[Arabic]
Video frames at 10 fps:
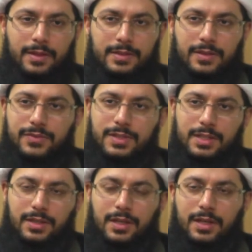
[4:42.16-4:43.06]

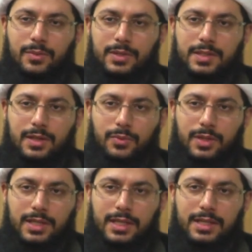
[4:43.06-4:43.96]
تفسيرها
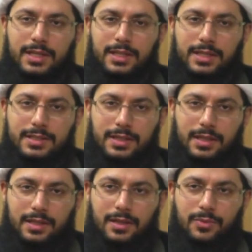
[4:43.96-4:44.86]
وتأويلها الذي
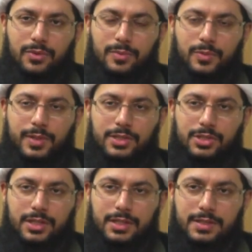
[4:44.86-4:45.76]
تلقوه
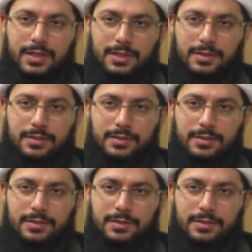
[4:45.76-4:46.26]
مباشرة